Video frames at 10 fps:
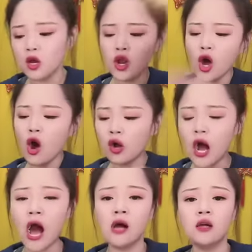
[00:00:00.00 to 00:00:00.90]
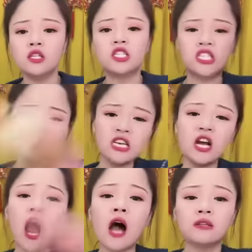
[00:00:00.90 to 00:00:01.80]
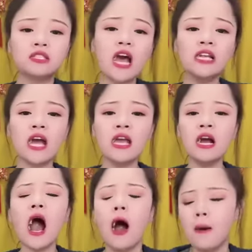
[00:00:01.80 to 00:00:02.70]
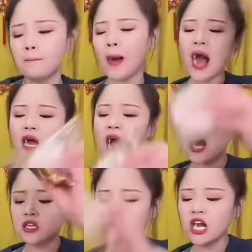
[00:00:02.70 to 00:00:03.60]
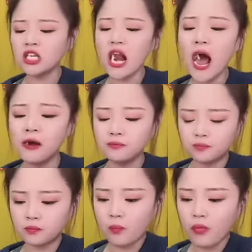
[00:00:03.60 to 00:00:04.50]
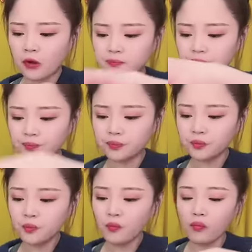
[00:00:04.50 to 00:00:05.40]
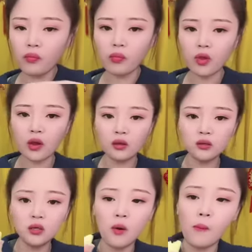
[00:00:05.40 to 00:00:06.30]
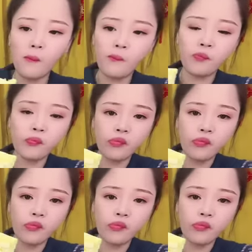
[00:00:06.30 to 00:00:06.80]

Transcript: 6个、7个，再加1个，8个，上去了！给大家